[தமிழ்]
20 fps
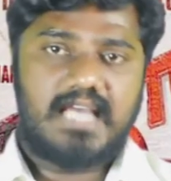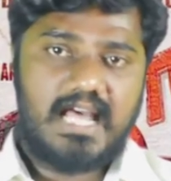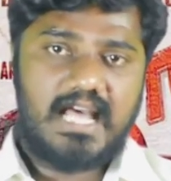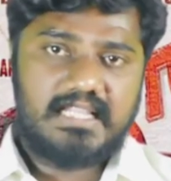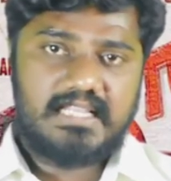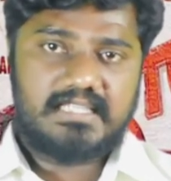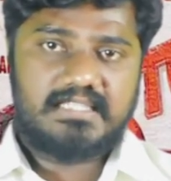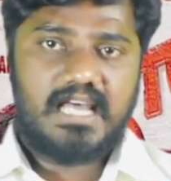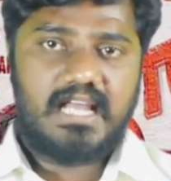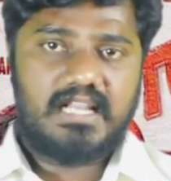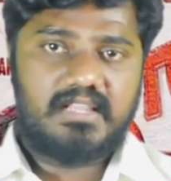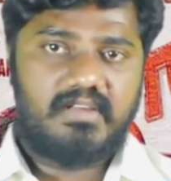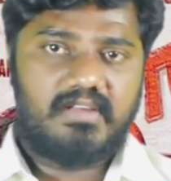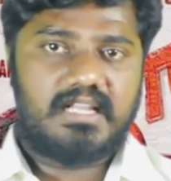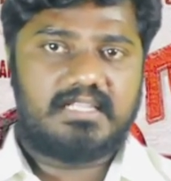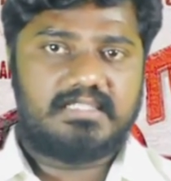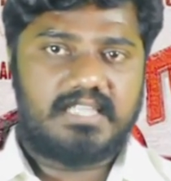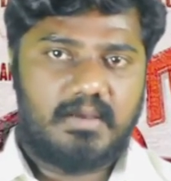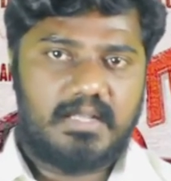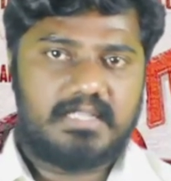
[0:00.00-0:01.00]
சாதியை சார்ந்து
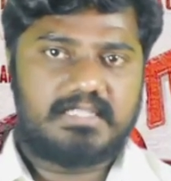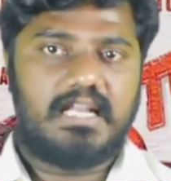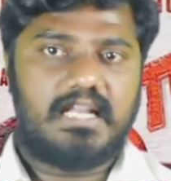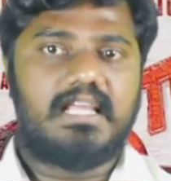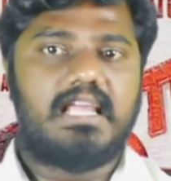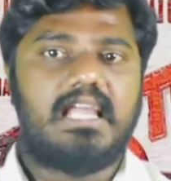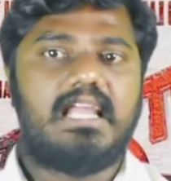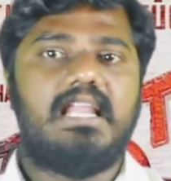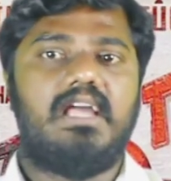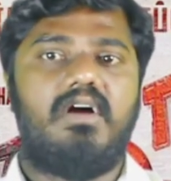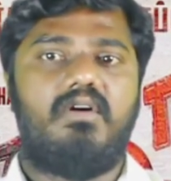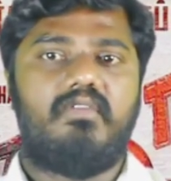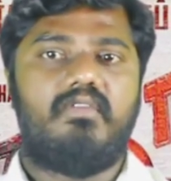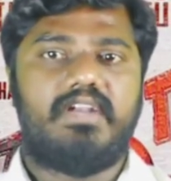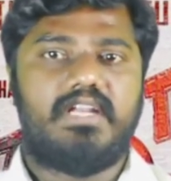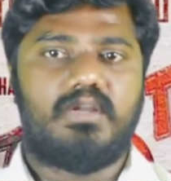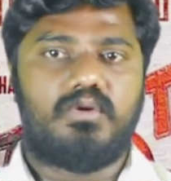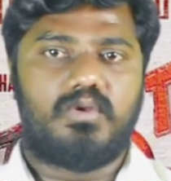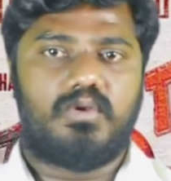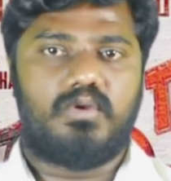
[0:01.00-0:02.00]
வர சவ சலுகைகளையும் அவங்க
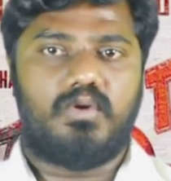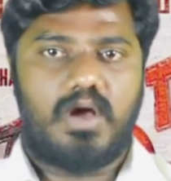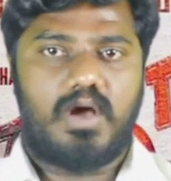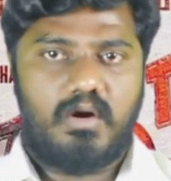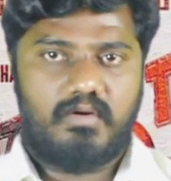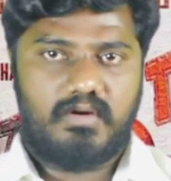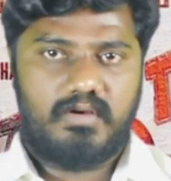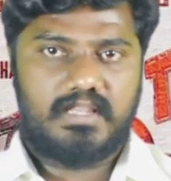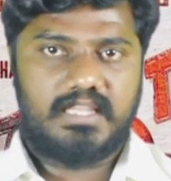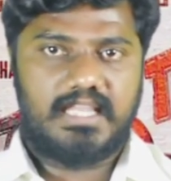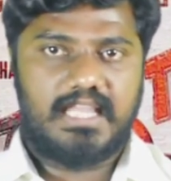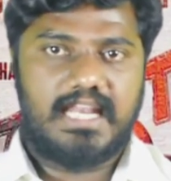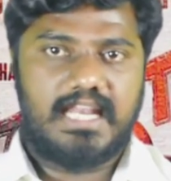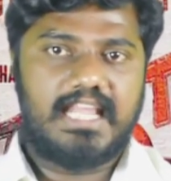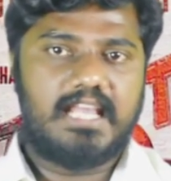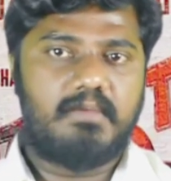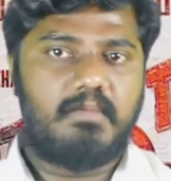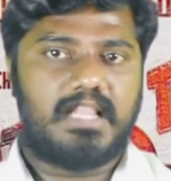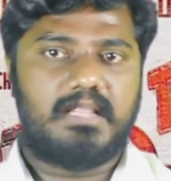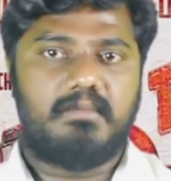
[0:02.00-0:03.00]
விட்டு கொடுக்கணும் அவங்க வந்து
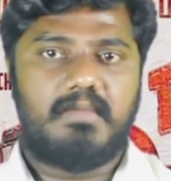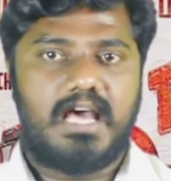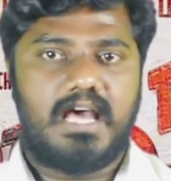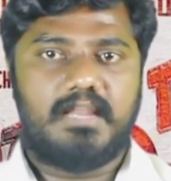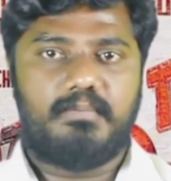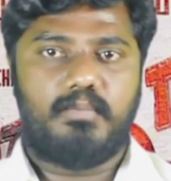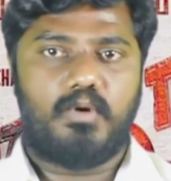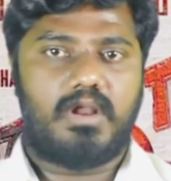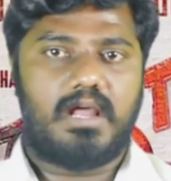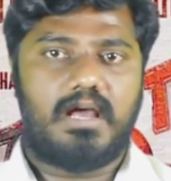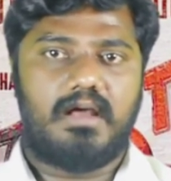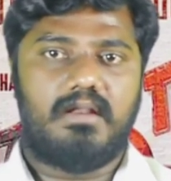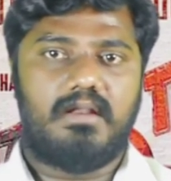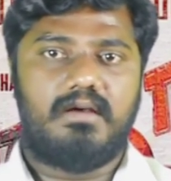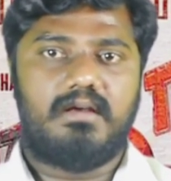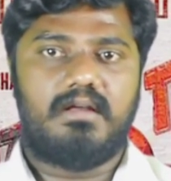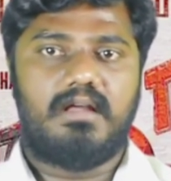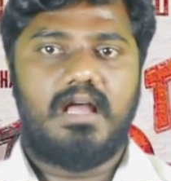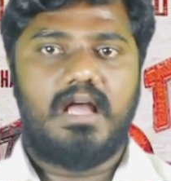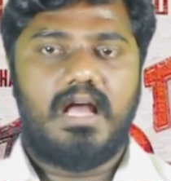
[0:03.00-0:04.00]
என்றைக்கு மதம் மாறி
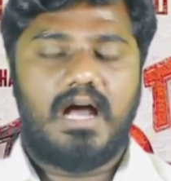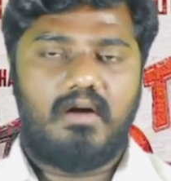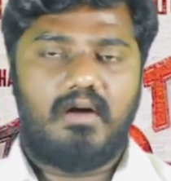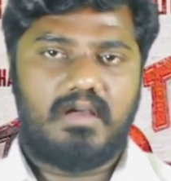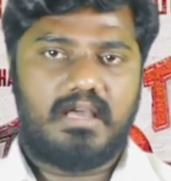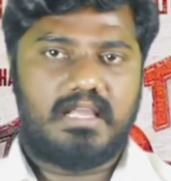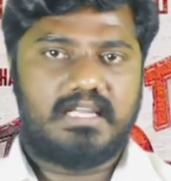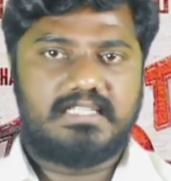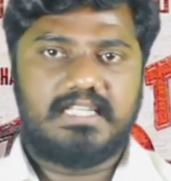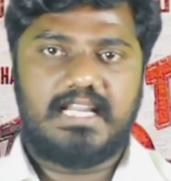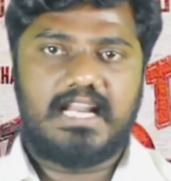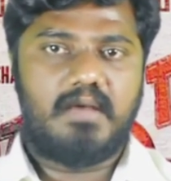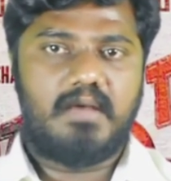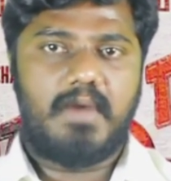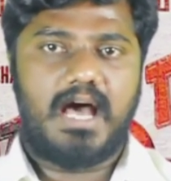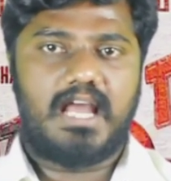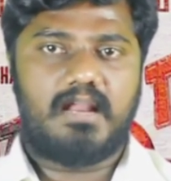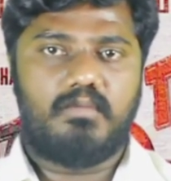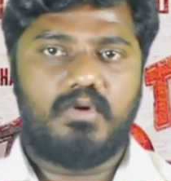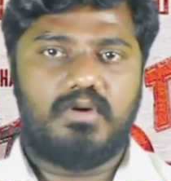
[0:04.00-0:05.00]
போகிறாங்களோ அவங்க
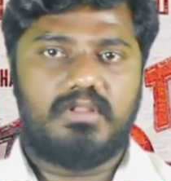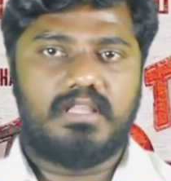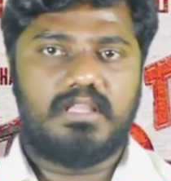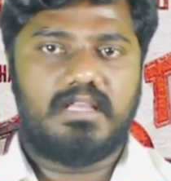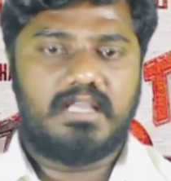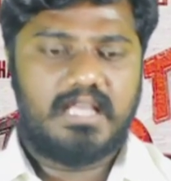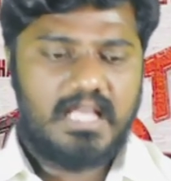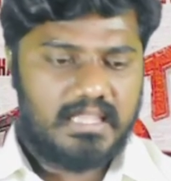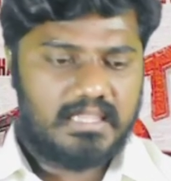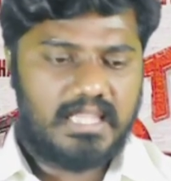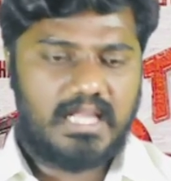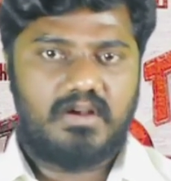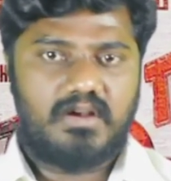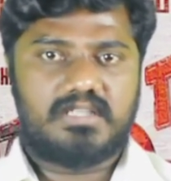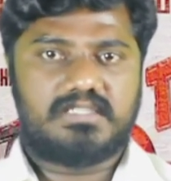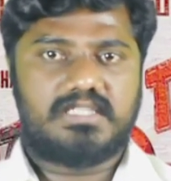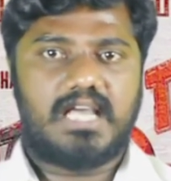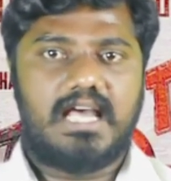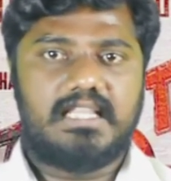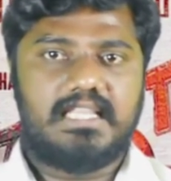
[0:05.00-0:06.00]
கிறிஸ்டியனாக மாறும்போது
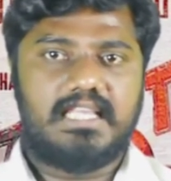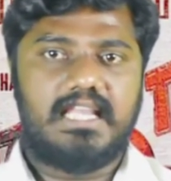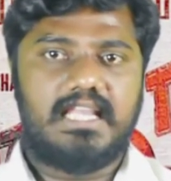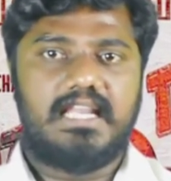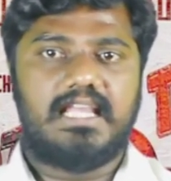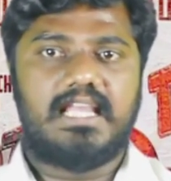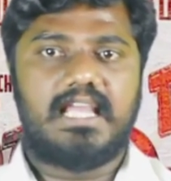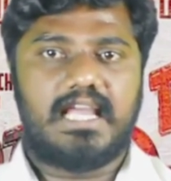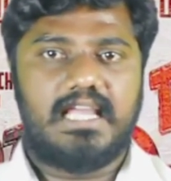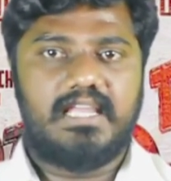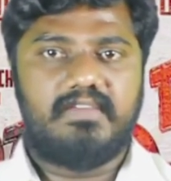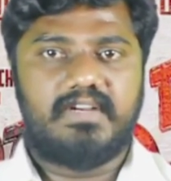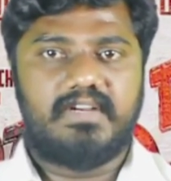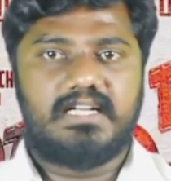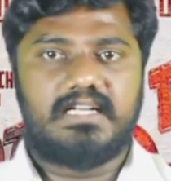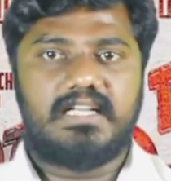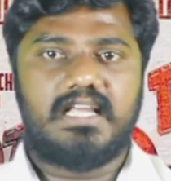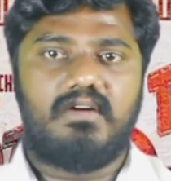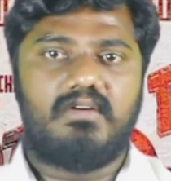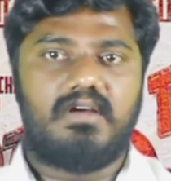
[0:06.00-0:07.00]
தன்னோட சாதியை என்றைக்கு கை
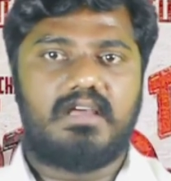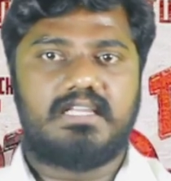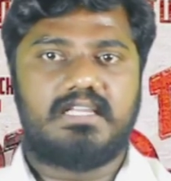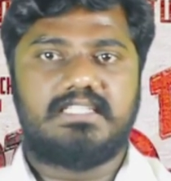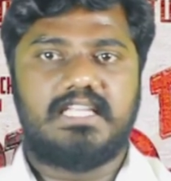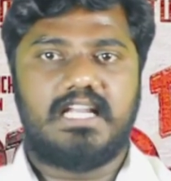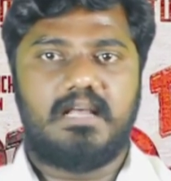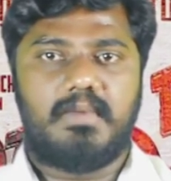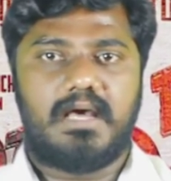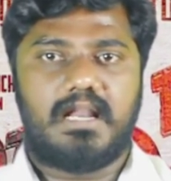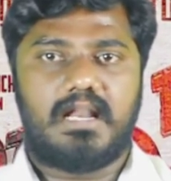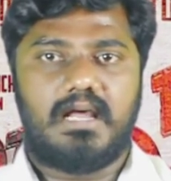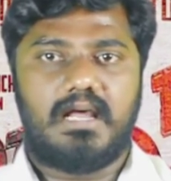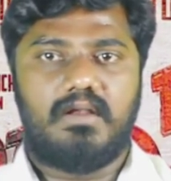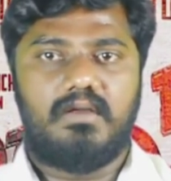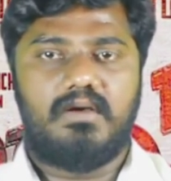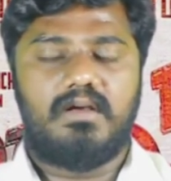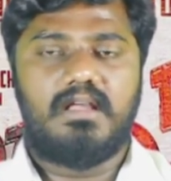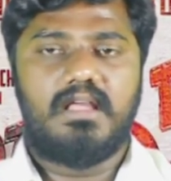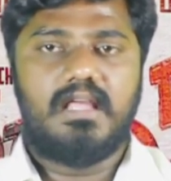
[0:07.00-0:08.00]
விட்டுட்டு அவங்க கிறிஸ்டியனாக
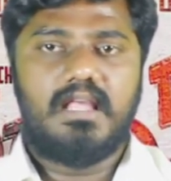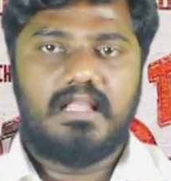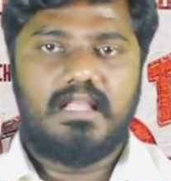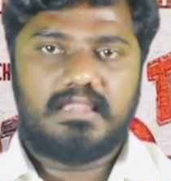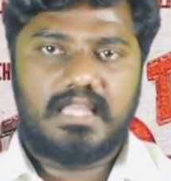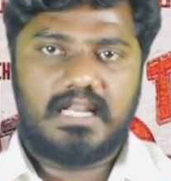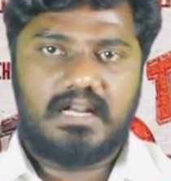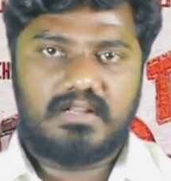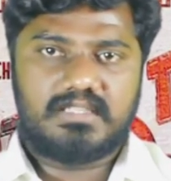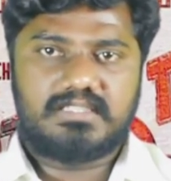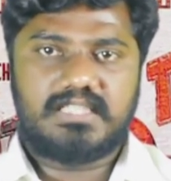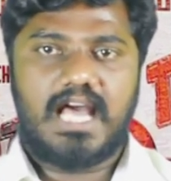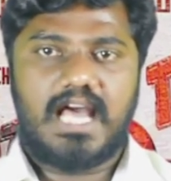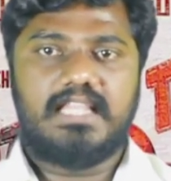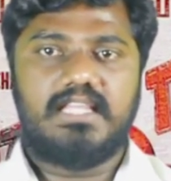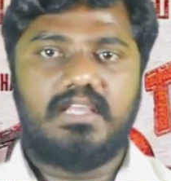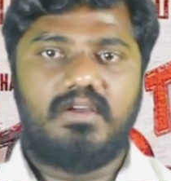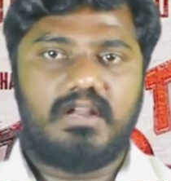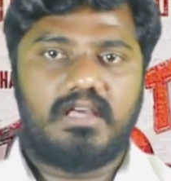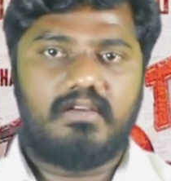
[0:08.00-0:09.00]
மாறுறாங்களோ தன்னோட
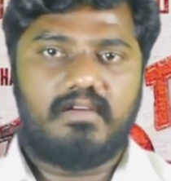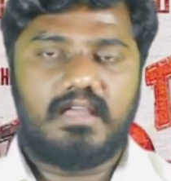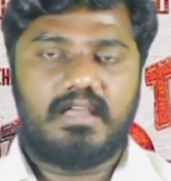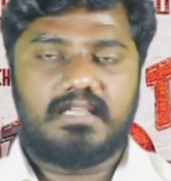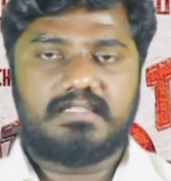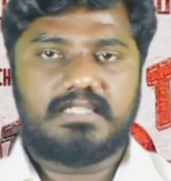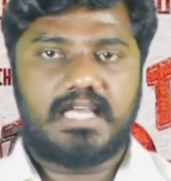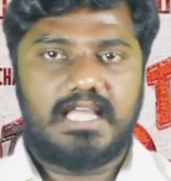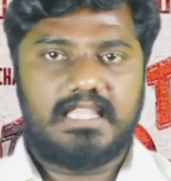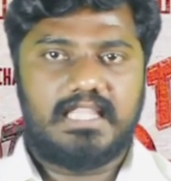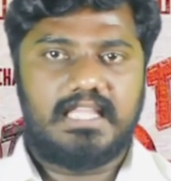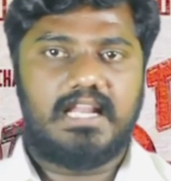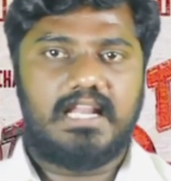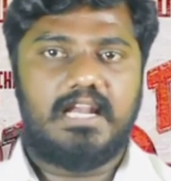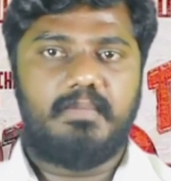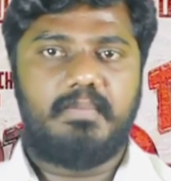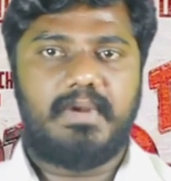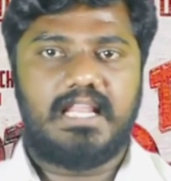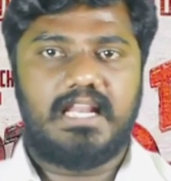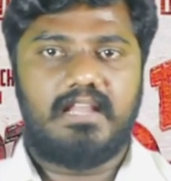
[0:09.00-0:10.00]
சாதியோட
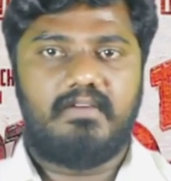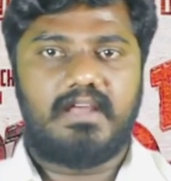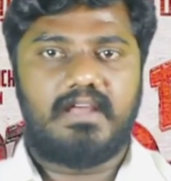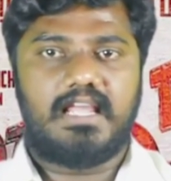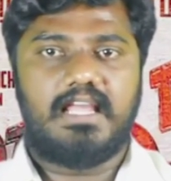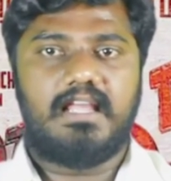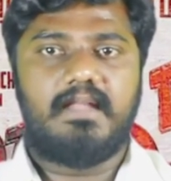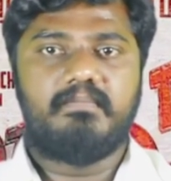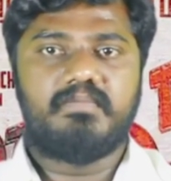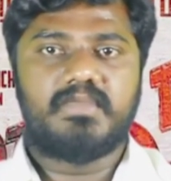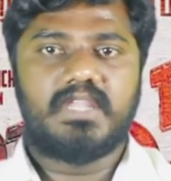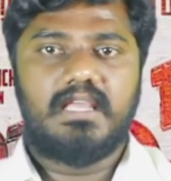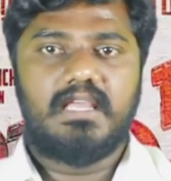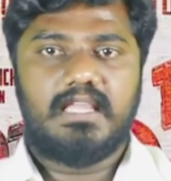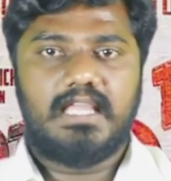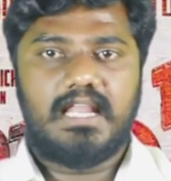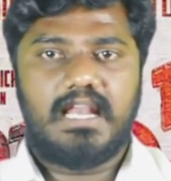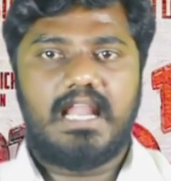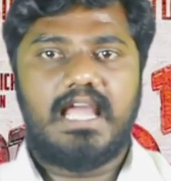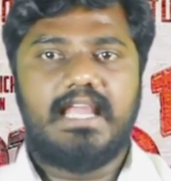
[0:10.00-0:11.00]
சாதியின் அடிப்படையில் வர
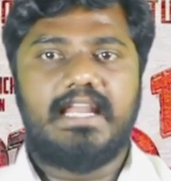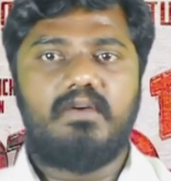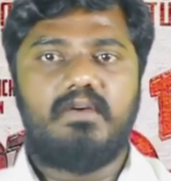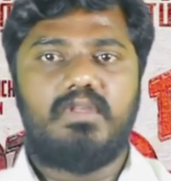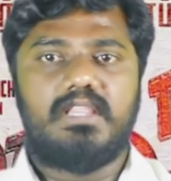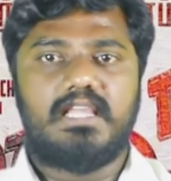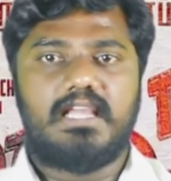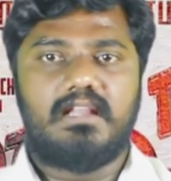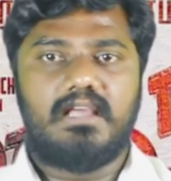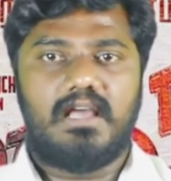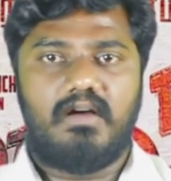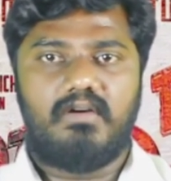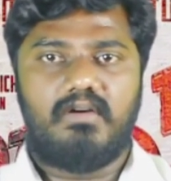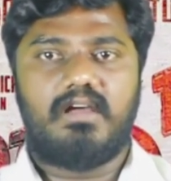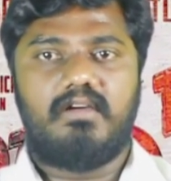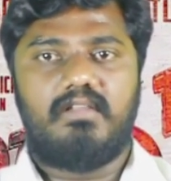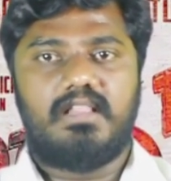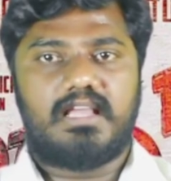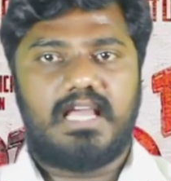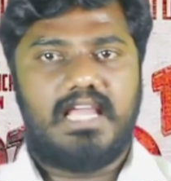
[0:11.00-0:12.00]
எல்லாம் இடஒதுக்கீடு
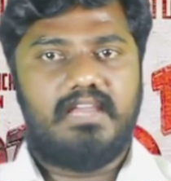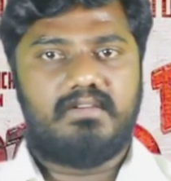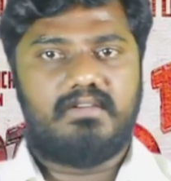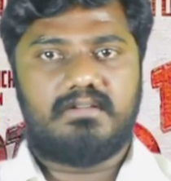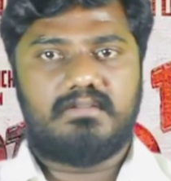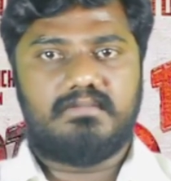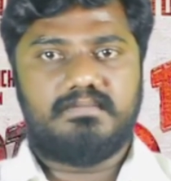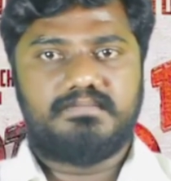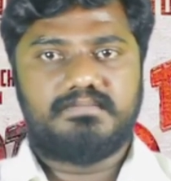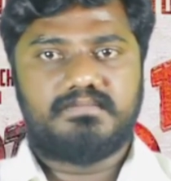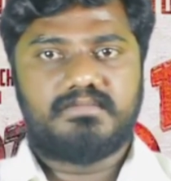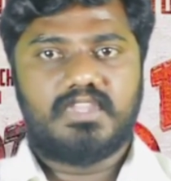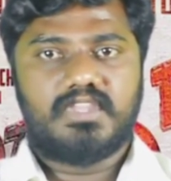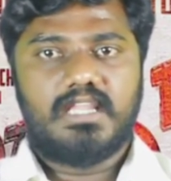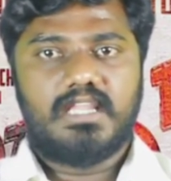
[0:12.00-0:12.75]
அவங்க வந்து கைவிடணும்